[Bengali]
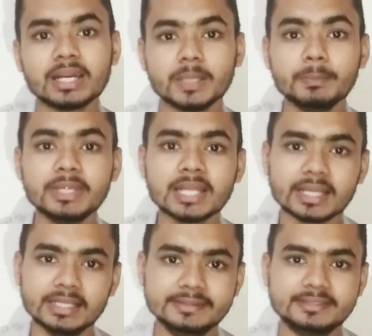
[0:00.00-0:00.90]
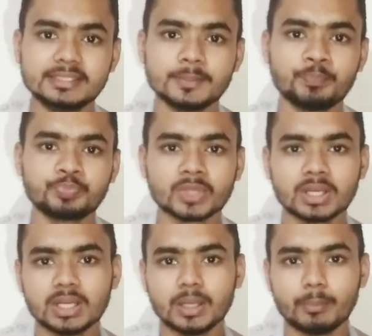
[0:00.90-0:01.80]
মাল্টি মিনারেলস
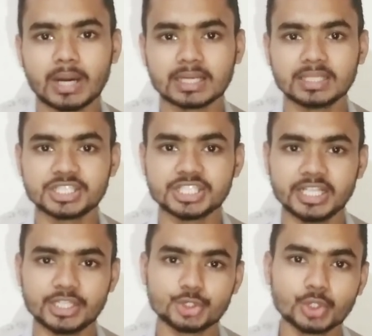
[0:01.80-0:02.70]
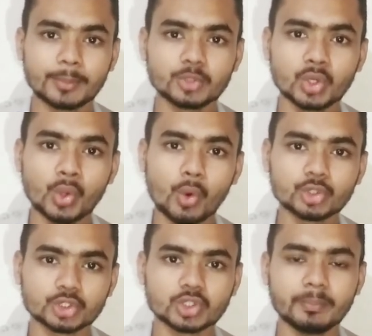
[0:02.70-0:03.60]
বাংলাদেশের সুনামধন্য
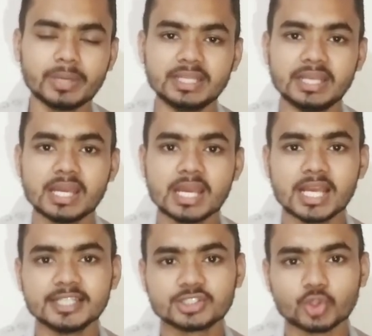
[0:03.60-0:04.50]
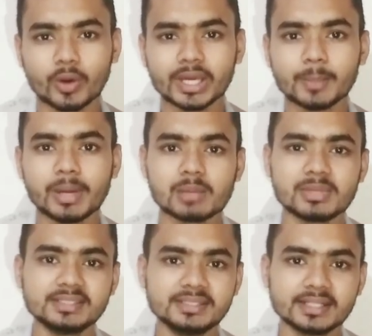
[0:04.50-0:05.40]
ঔষধ কোম্পানি স্কয়ার
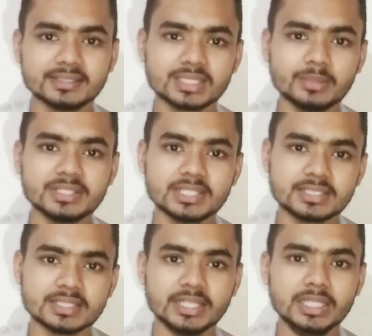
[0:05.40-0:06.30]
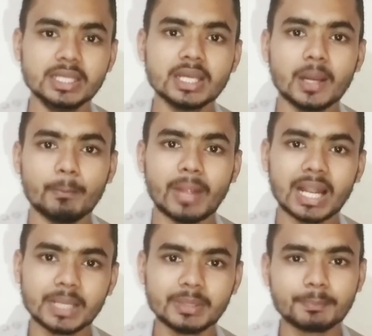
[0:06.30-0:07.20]
ফার্মাসিউটিক্যালস লিমিটেড এই
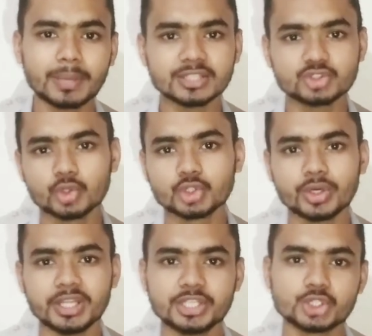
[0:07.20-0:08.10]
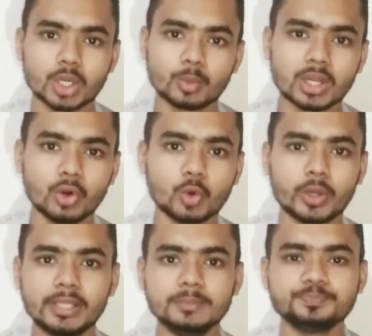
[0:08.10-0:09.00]
মাল্টিভিট প্লাস ঔষধটি সরবরাহ
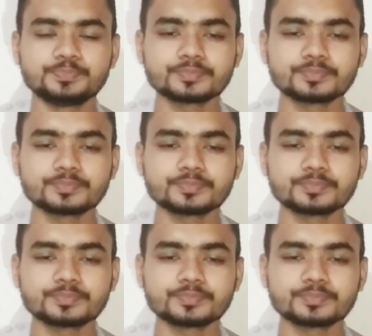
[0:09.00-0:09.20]
করে